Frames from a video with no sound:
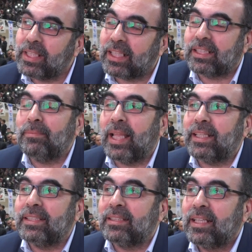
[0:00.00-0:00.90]

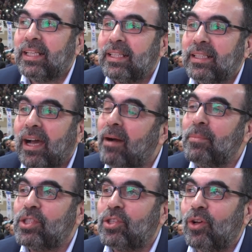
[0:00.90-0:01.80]
yetimlerin
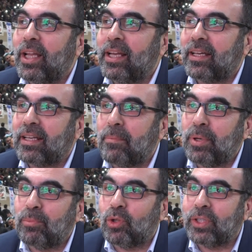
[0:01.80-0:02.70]
hamisi olarak
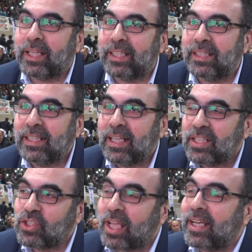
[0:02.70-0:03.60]
Rabbim onları
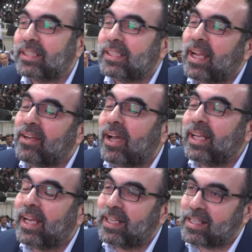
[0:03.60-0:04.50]
cennetine
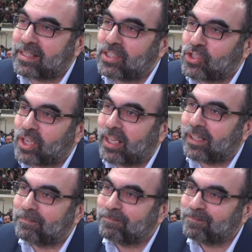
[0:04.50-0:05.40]
nail eylesin inşallah.